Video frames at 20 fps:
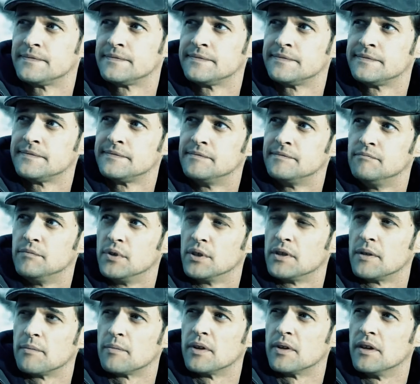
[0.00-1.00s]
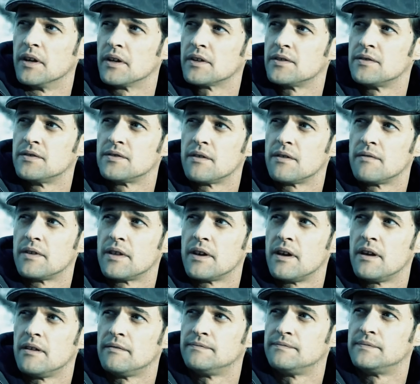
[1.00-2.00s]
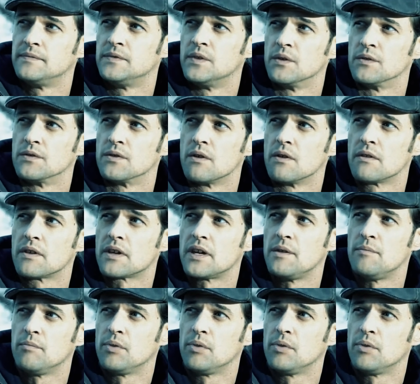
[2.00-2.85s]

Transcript: na silang nasangkot. Nagpatuloy sila